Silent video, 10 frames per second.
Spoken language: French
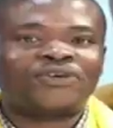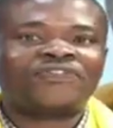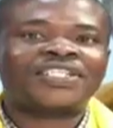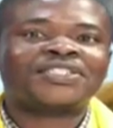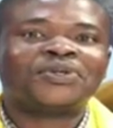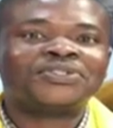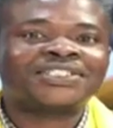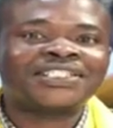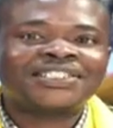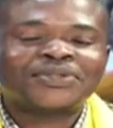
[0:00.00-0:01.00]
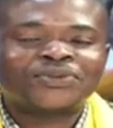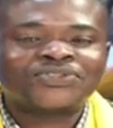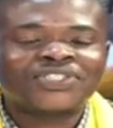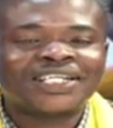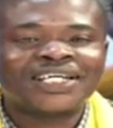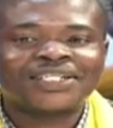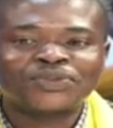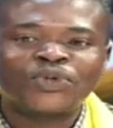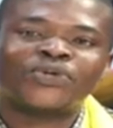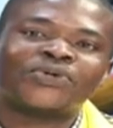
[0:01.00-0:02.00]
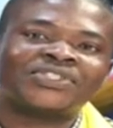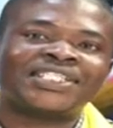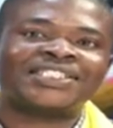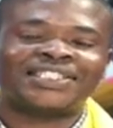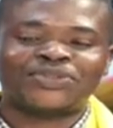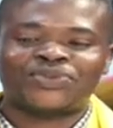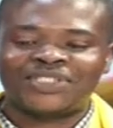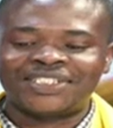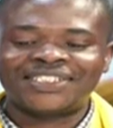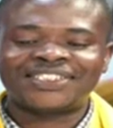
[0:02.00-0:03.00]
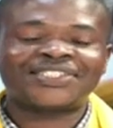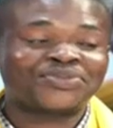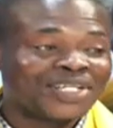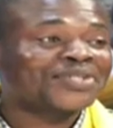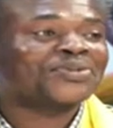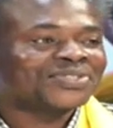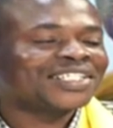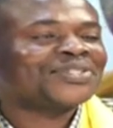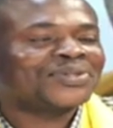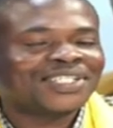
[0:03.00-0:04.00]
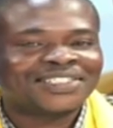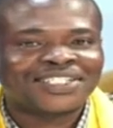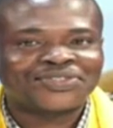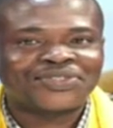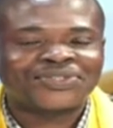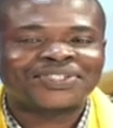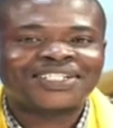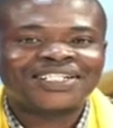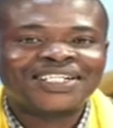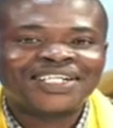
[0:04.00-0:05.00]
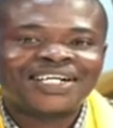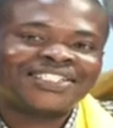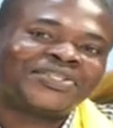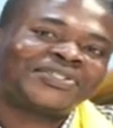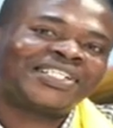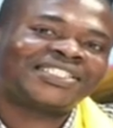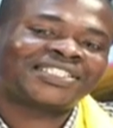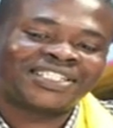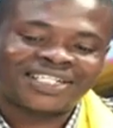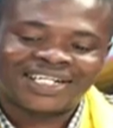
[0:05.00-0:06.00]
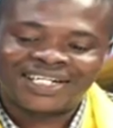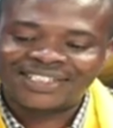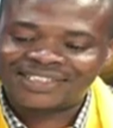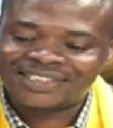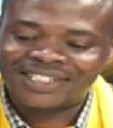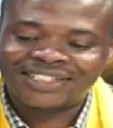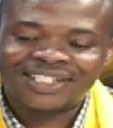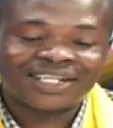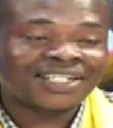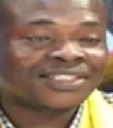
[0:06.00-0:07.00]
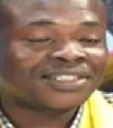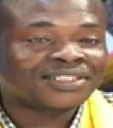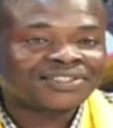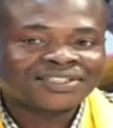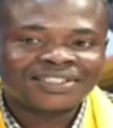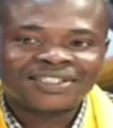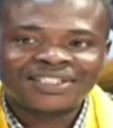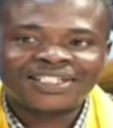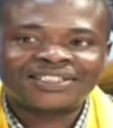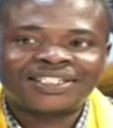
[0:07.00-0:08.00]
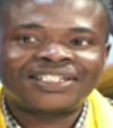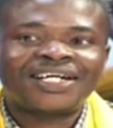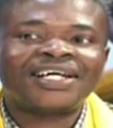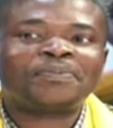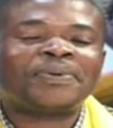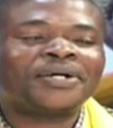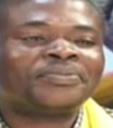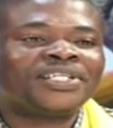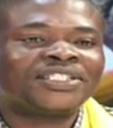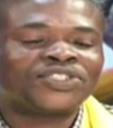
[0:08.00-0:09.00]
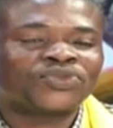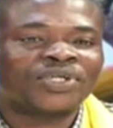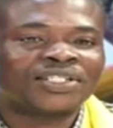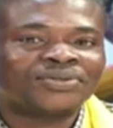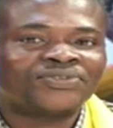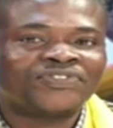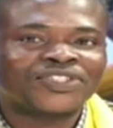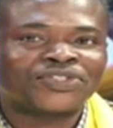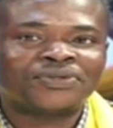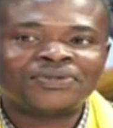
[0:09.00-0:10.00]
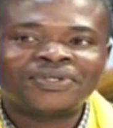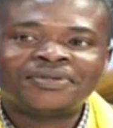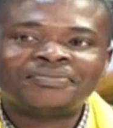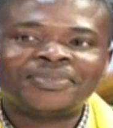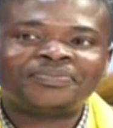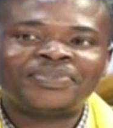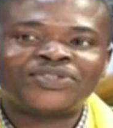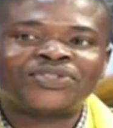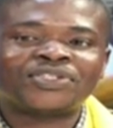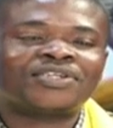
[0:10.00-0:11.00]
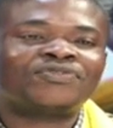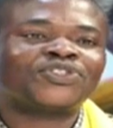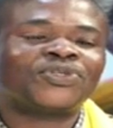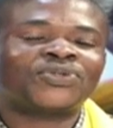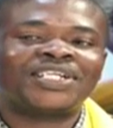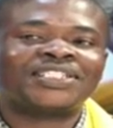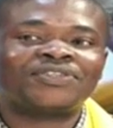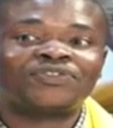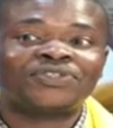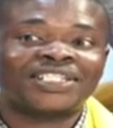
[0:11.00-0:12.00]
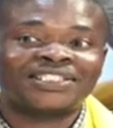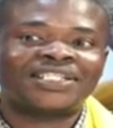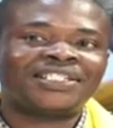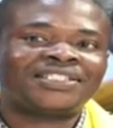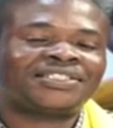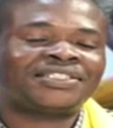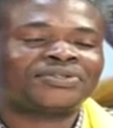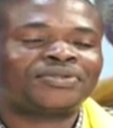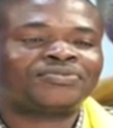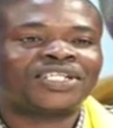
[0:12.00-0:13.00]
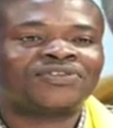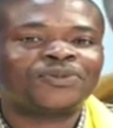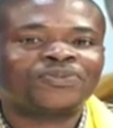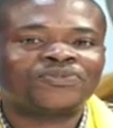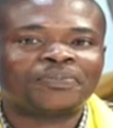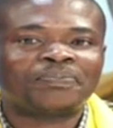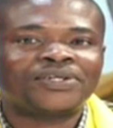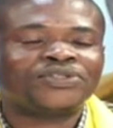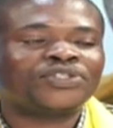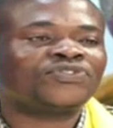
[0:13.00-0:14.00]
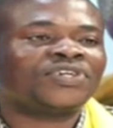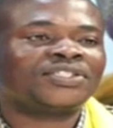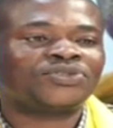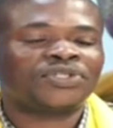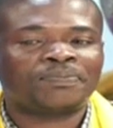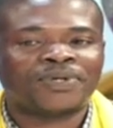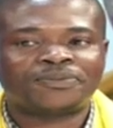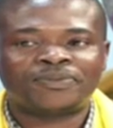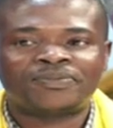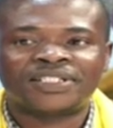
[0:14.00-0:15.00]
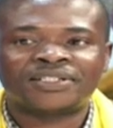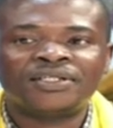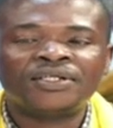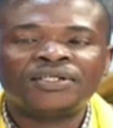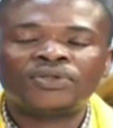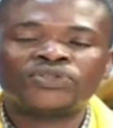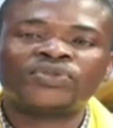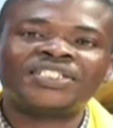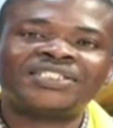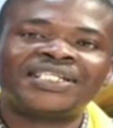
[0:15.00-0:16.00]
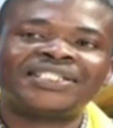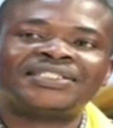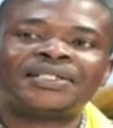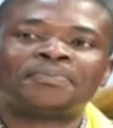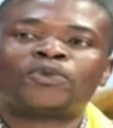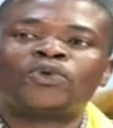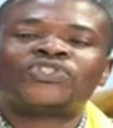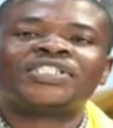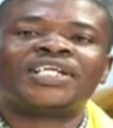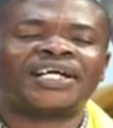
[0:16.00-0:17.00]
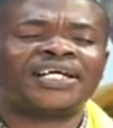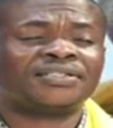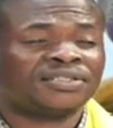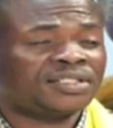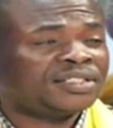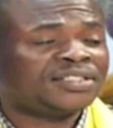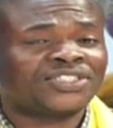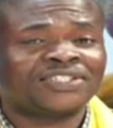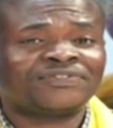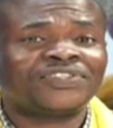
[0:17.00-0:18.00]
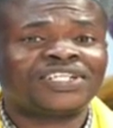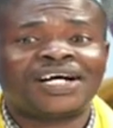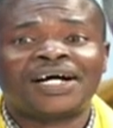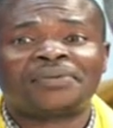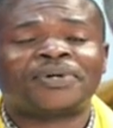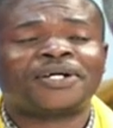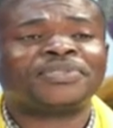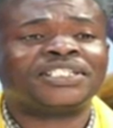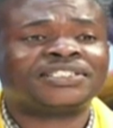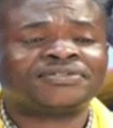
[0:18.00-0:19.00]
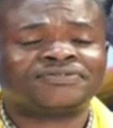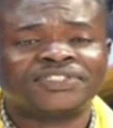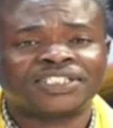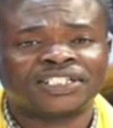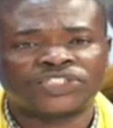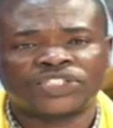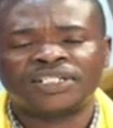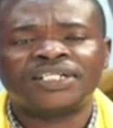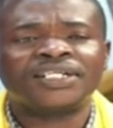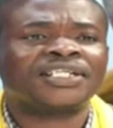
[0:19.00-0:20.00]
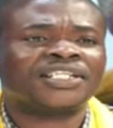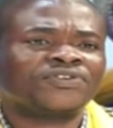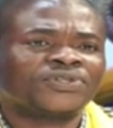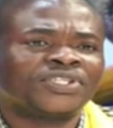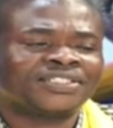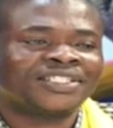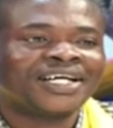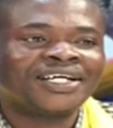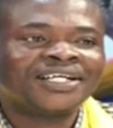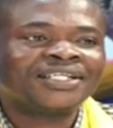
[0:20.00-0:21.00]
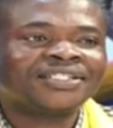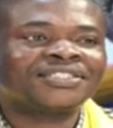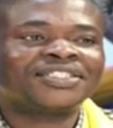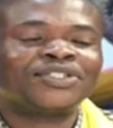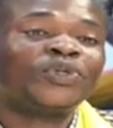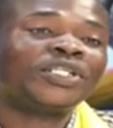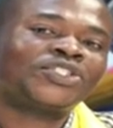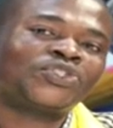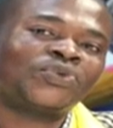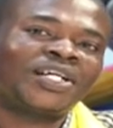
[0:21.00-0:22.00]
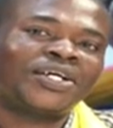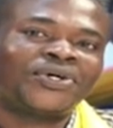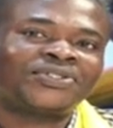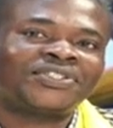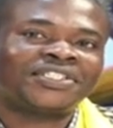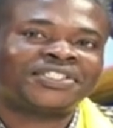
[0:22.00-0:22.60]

fait, on cesse de conseiller. Nous, on conseille. Je suis, je suis le conseiller d'orientation en dehors d'être à l'SNDH. C'est d'ailleurs parmi les histoires que nous faisons. Mais bien sûr, quand vous orientez, vous traitez des sujets comme ça, vous ne pouvez pas les dévoiler sur la place publique. Aujourd'hui, c'est qui s'est considéré, une jeune fille là, parmi les jeunes filles que j'ai orientées, qui, lui qui jouait le rôle